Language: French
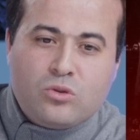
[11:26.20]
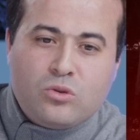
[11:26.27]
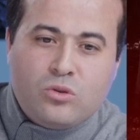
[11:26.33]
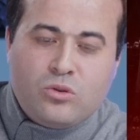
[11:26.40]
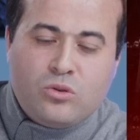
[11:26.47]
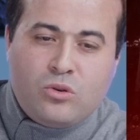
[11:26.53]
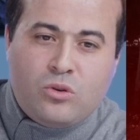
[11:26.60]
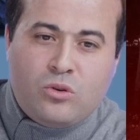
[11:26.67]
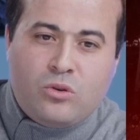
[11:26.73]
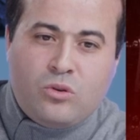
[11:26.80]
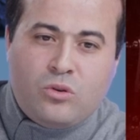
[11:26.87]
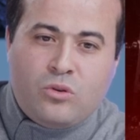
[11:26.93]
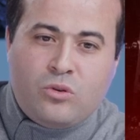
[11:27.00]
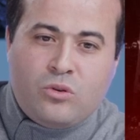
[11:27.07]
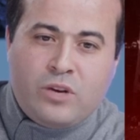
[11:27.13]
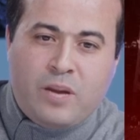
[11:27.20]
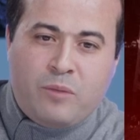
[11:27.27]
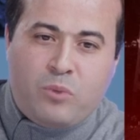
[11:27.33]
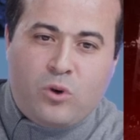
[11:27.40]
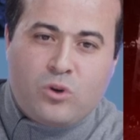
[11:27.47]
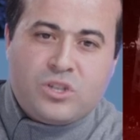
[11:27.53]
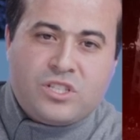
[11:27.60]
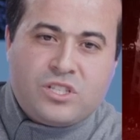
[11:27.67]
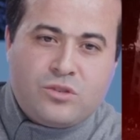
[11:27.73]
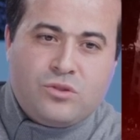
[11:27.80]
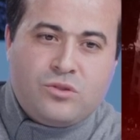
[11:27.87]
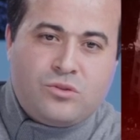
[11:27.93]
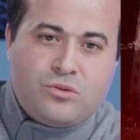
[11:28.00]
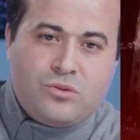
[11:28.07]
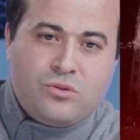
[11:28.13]
on, on, approche
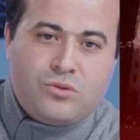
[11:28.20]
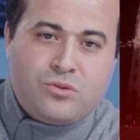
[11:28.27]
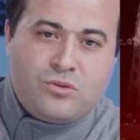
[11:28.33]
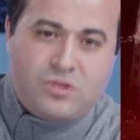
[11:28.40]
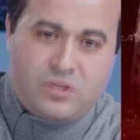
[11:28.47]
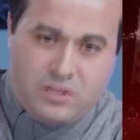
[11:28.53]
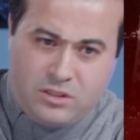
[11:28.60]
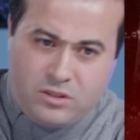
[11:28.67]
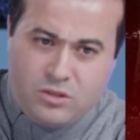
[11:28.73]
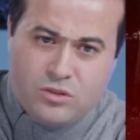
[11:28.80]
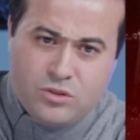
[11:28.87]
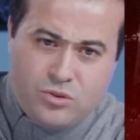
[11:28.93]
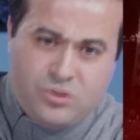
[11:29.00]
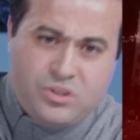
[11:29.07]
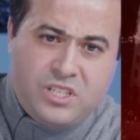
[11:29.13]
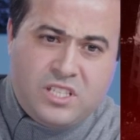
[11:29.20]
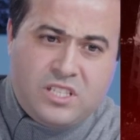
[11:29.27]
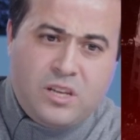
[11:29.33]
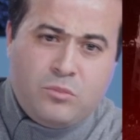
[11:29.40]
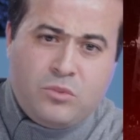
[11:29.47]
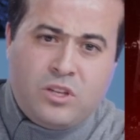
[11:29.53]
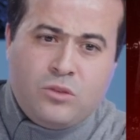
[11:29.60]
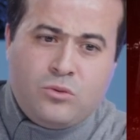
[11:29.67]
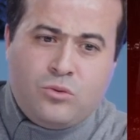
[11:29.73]
ce, ce, système de,